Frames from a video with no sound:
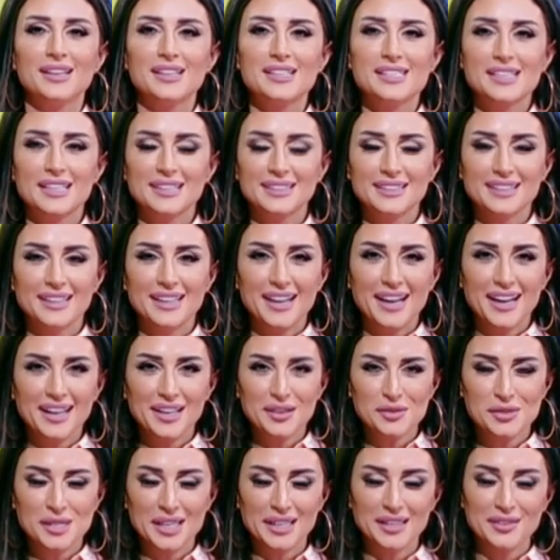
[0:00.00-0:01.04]
إذا
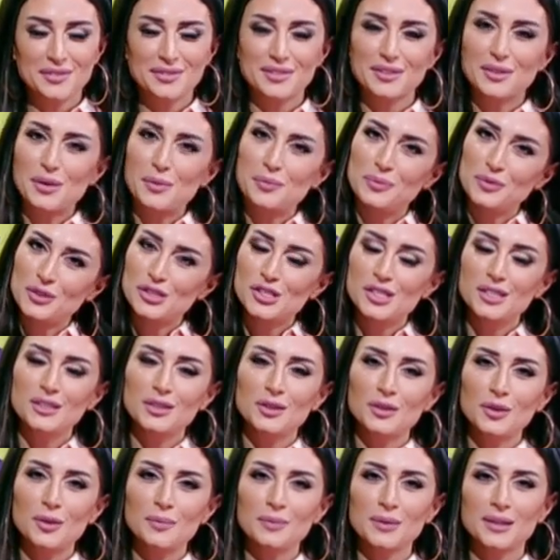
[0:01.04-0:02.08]
أهلا وسهلا فيكم من
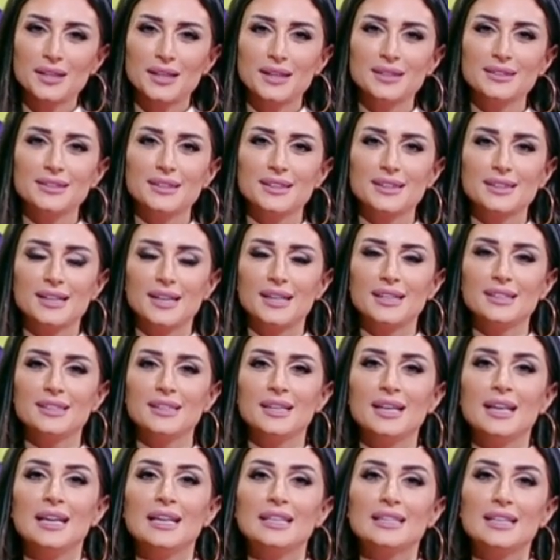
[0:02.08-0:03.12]
جديد اليوم نتحدث
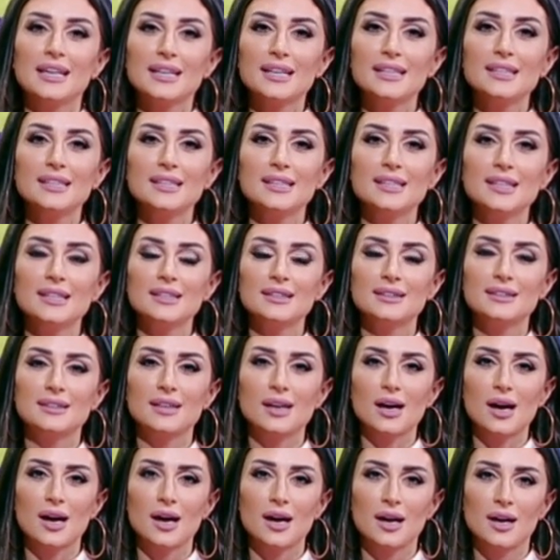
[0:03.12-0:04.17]
عن تغذية
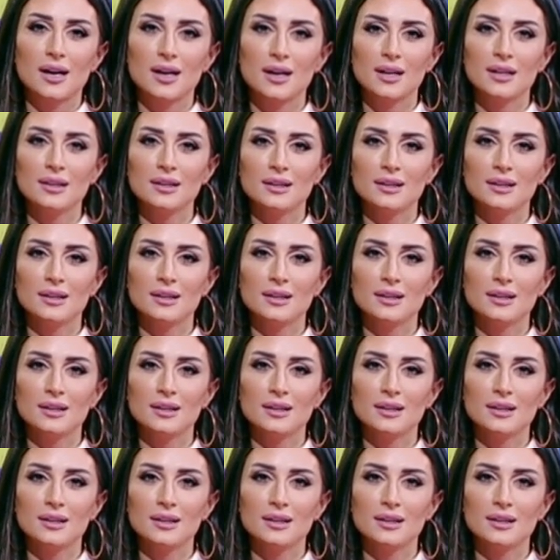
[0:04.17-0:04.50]
آه،